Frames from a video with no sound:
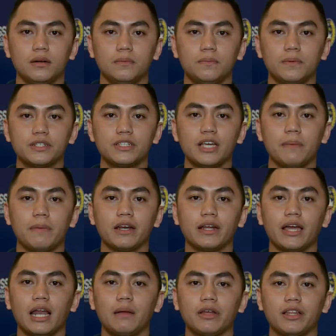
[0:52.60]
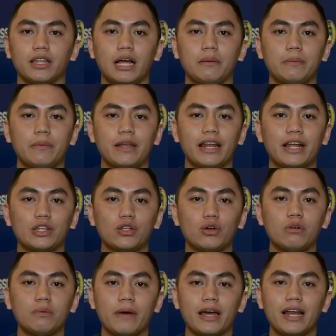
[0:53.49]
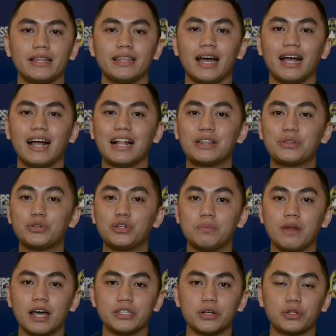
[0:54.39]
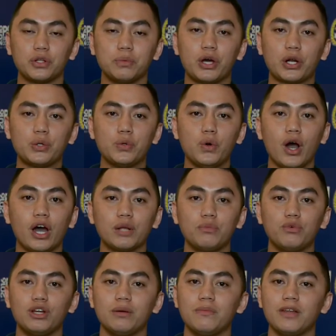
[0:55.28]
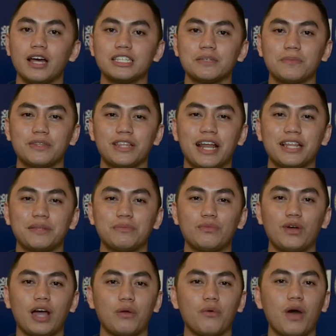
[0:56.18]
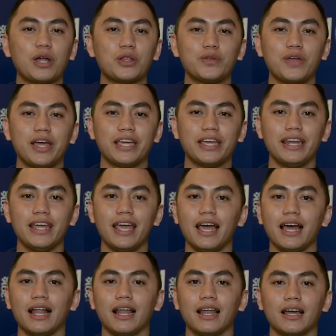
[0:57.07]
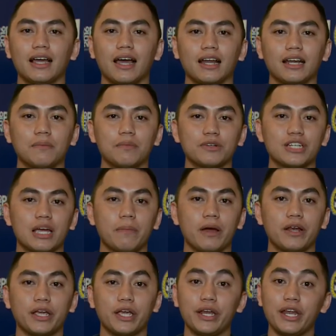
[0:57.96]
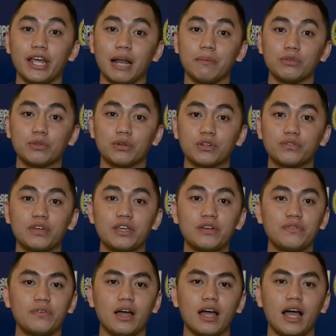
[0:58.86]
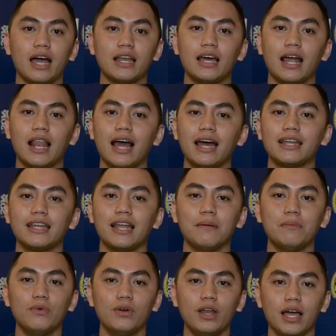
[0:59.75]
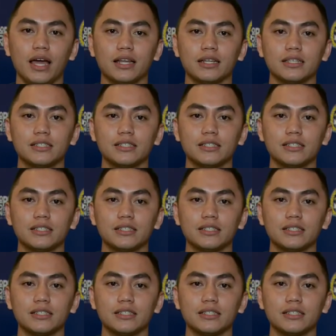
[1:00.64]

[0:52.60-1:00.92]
Persiapan KLB tentang pemilihan ketua umum pada tanggal 17 Oktober 2016 sebenarnya bukan waktu yang ideal karena persiapan yang ideal menurut FIFA adalah 6 bulan